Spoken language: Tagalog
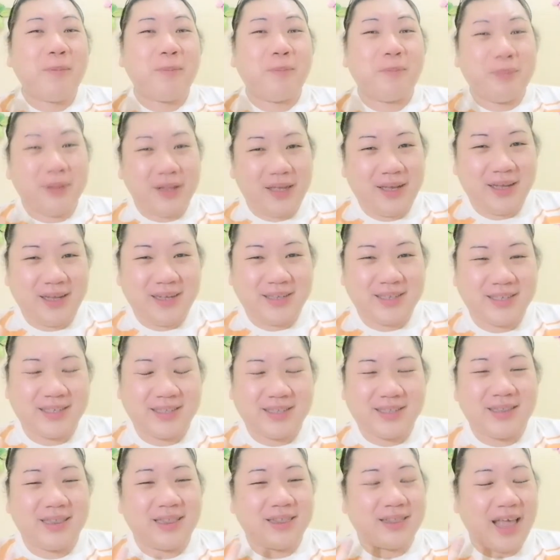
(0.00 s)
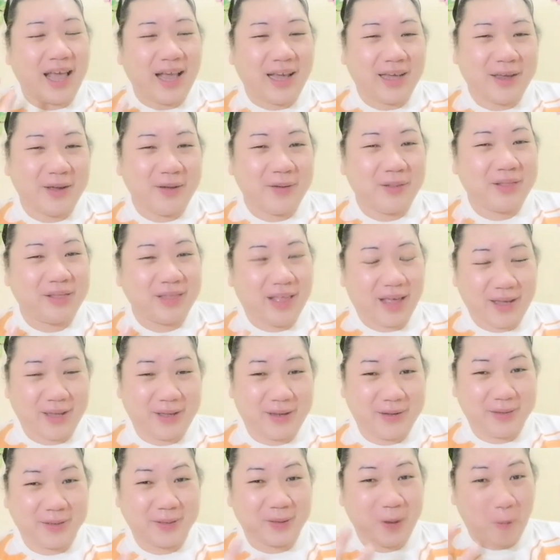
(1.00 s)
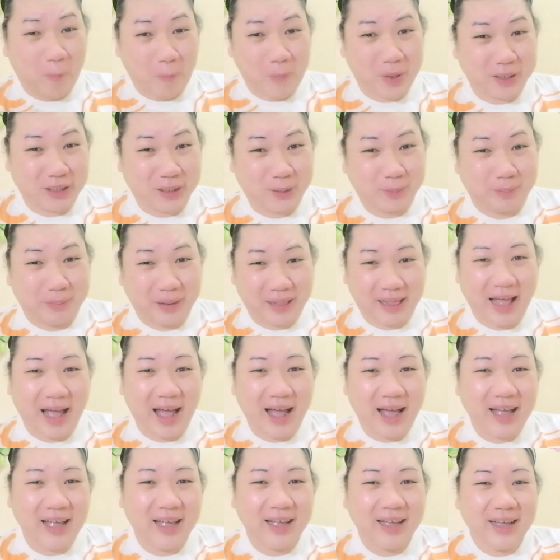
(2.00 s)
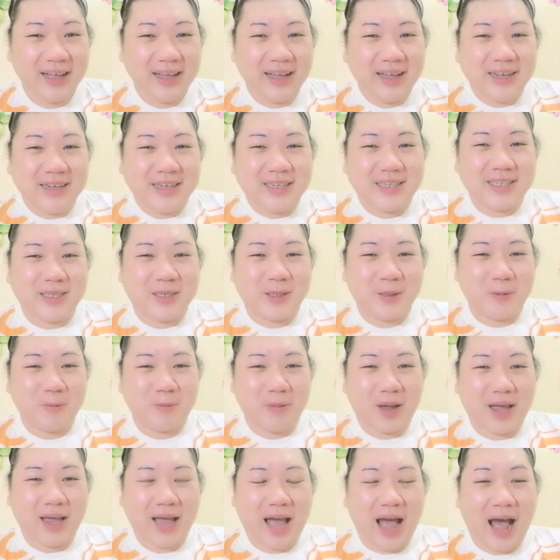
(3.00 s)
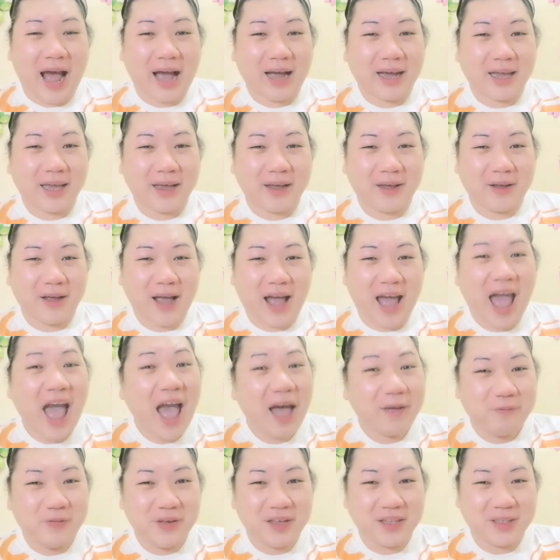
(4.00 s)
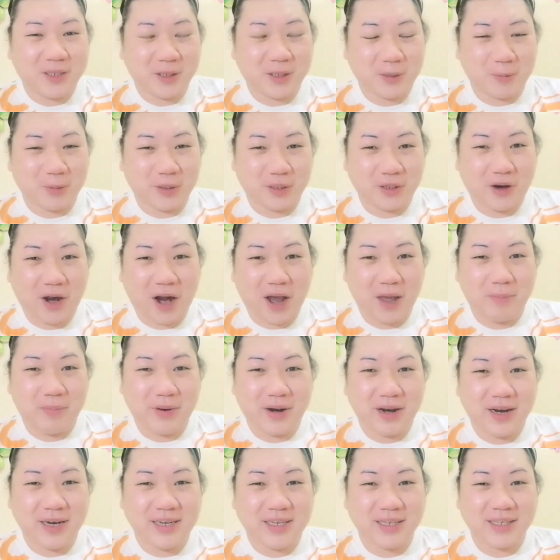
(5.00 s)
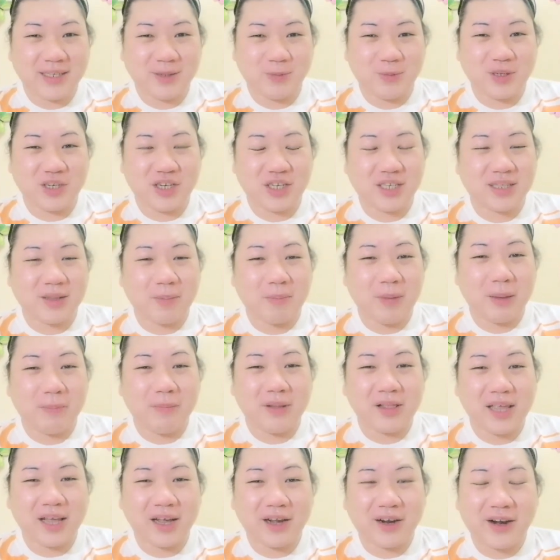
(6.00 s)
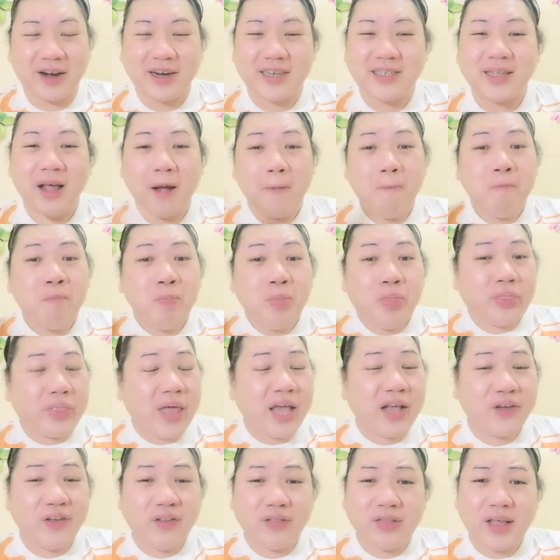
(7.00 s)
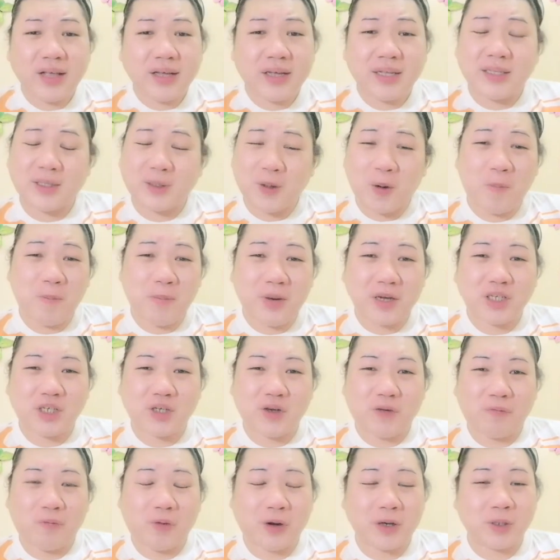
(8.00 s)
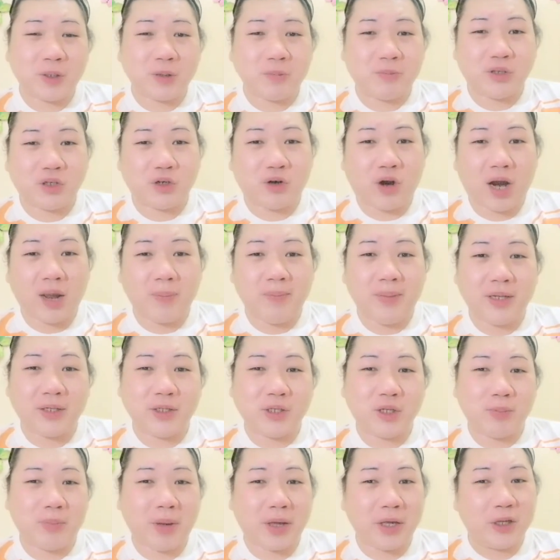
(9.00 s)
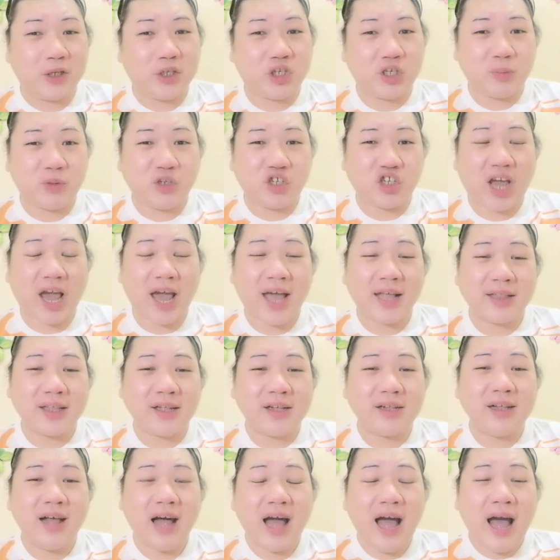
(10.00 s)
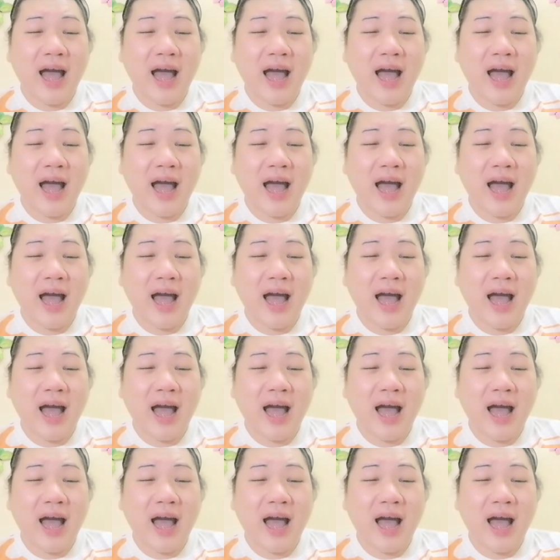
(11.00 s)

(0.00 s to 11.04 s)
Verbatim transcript: Please, thank you, thank you so much pala to my aking avid subscribers, which is the Bible Linkers. Thank you, thank you so much for subscribing to my YouTube channel.